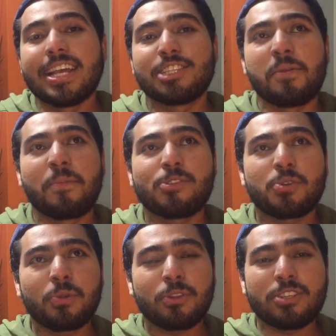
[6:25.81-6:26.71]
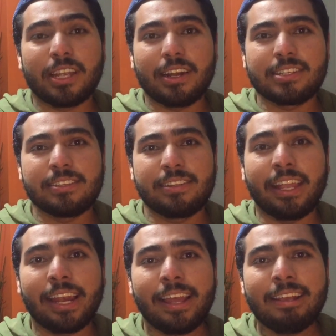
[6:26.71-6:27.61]
Estuvimos juntos en clases de
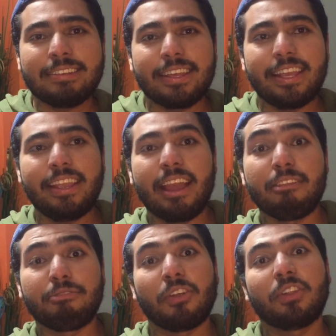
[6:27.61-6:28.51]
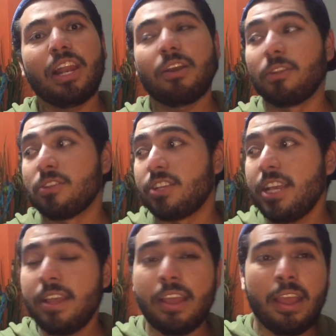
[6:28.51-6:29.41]
inglés y ahí fue donde la
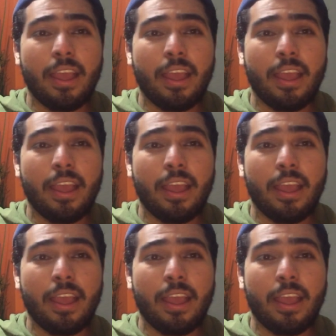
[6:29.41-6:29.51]
conocí.